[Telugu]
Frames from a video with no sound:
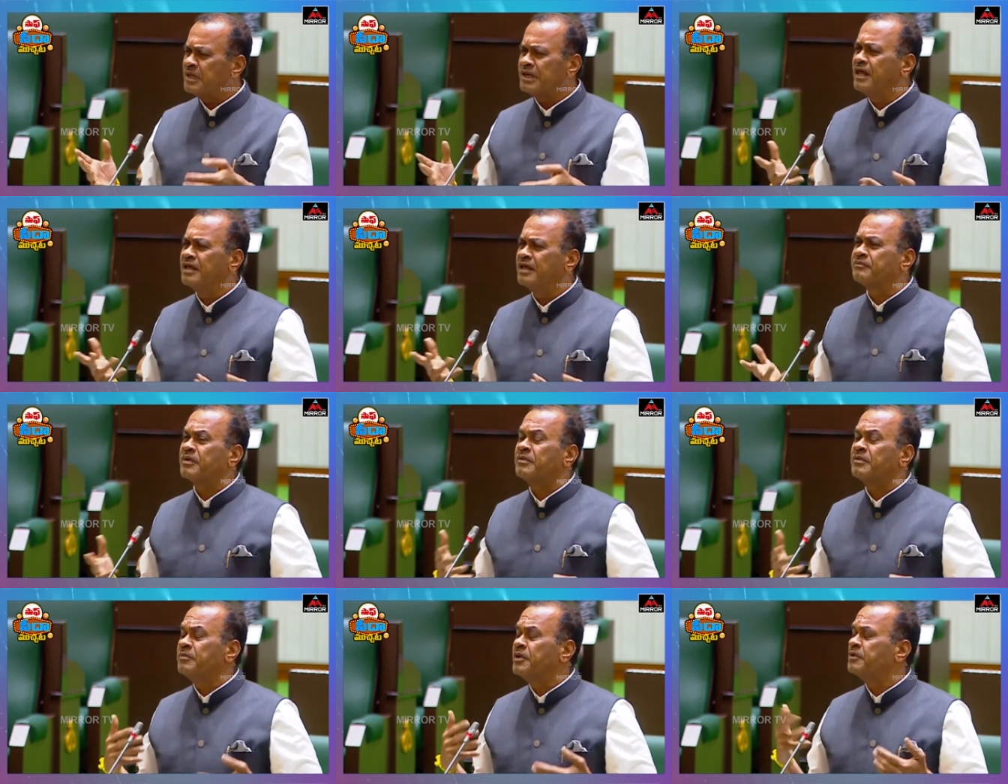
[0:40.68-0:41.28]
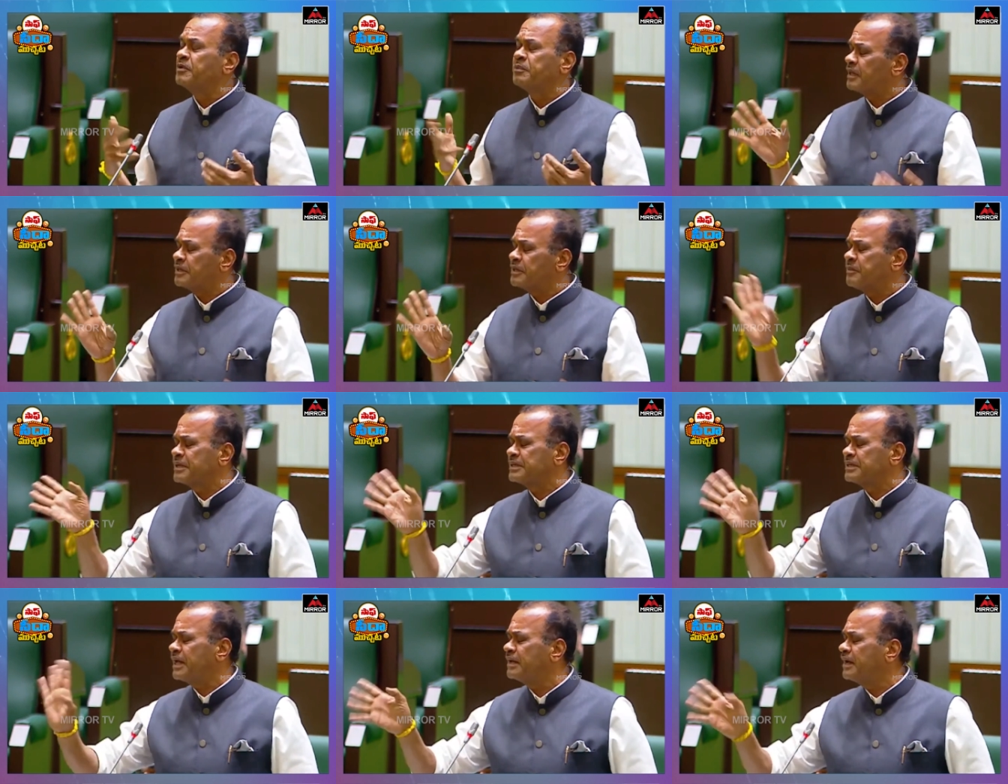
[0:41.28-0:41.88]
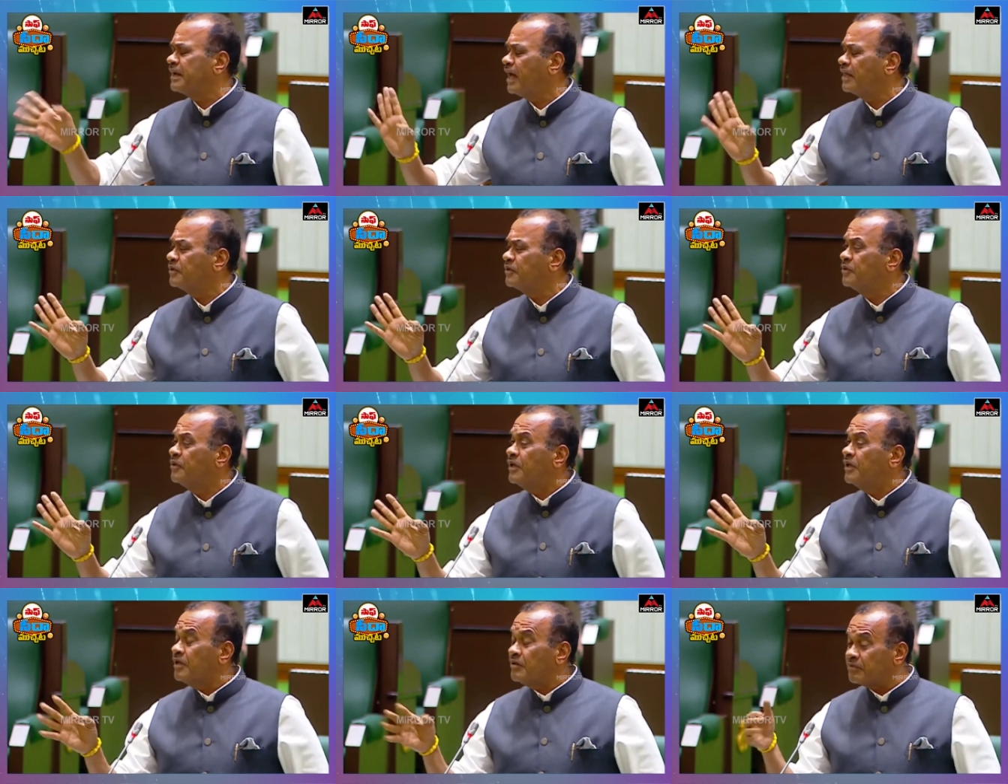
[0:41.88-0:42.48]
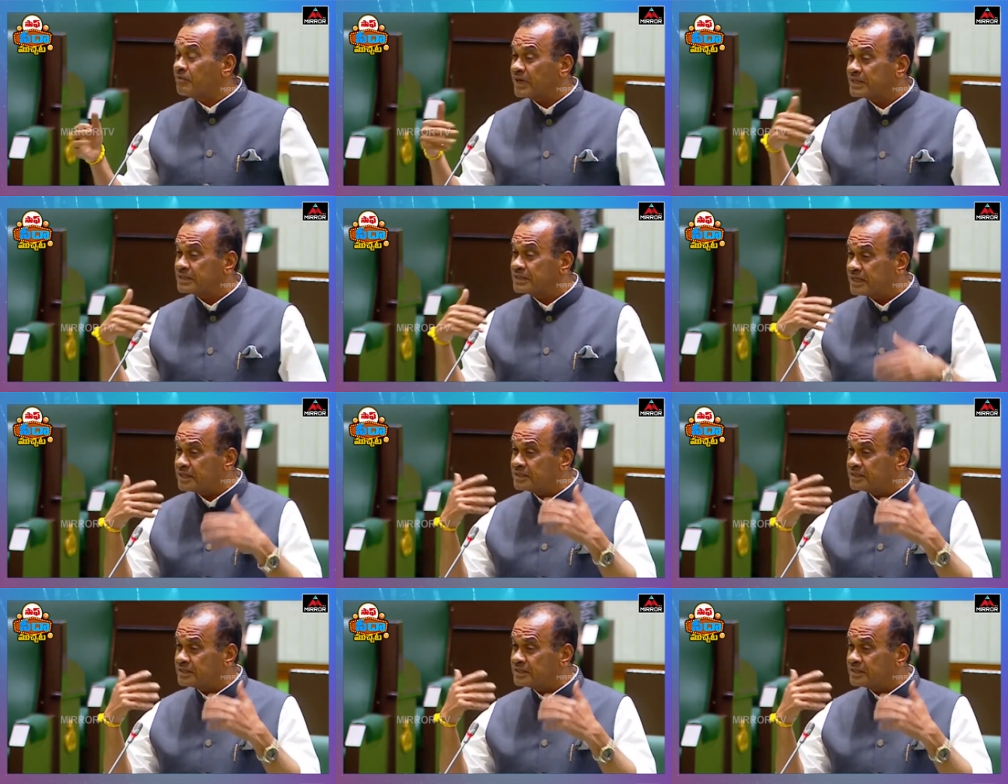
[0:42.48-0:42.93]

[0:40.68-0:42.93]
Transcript: నడుస్తుంటే మీడియా పాయింట్ కాడ ఎవ్వరు